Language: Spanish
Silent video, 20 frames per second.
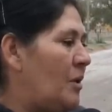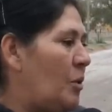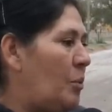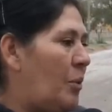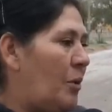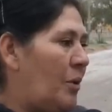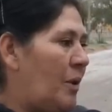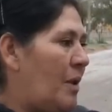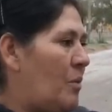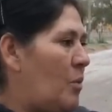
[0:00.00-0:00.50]
y no
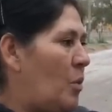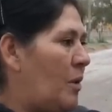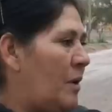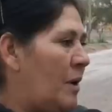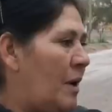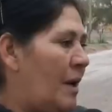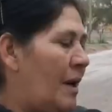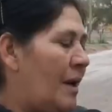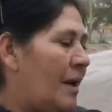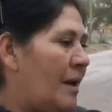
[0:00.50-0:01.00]
podíamos
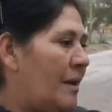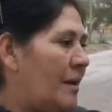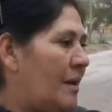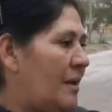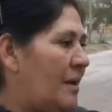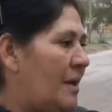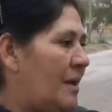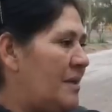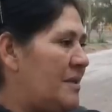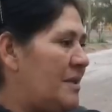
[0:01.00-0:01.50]
creer la
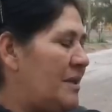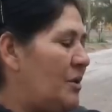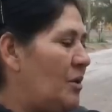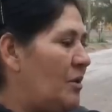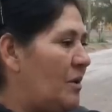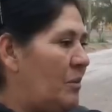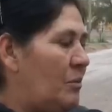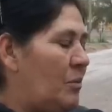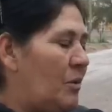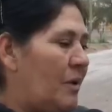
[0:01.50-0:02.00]
cantidad de
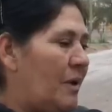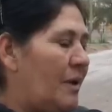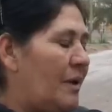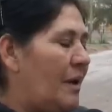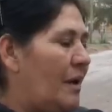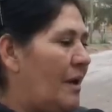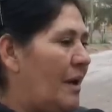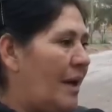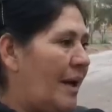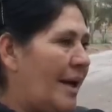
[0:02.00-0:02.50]
chicos que
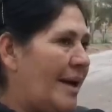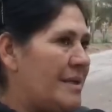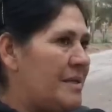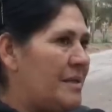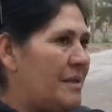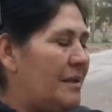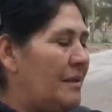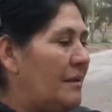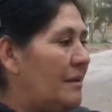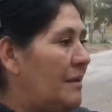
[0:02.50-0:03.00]
morían en la
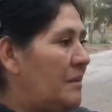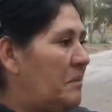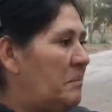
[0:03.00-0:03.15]
calle